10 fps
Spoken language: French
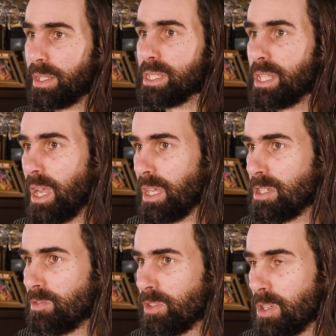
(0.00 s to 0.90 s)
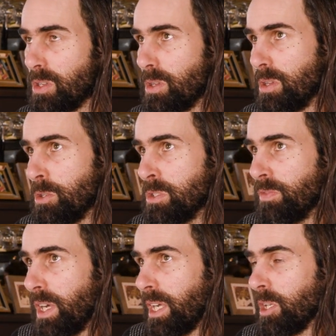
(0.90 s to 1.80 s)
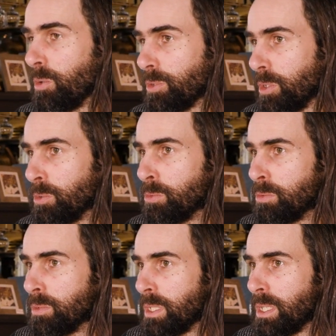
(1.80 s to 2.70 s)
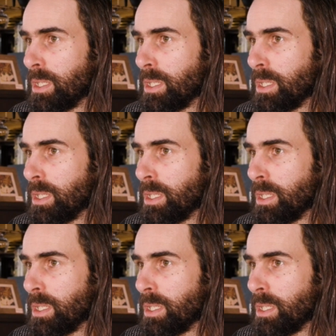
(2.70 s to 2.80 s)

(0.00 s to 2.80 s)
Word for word: qu'est-ce qui arrive, que l'univers est contre nous.